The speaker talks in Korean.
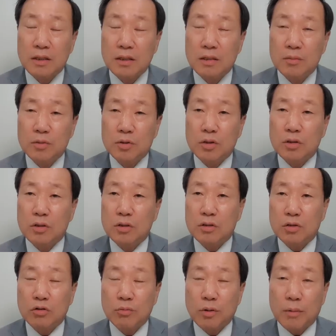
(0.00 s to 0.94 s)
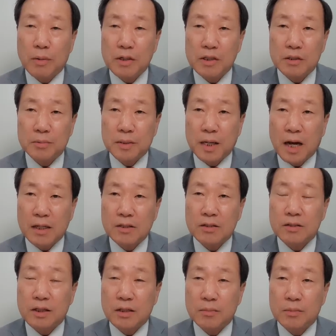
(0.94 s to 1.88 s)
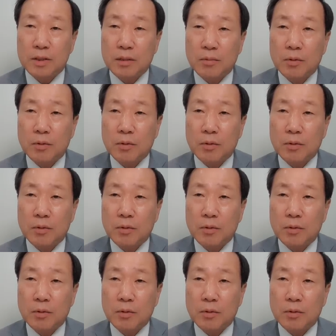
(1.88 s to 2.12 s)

김정은은 1984년생입니다.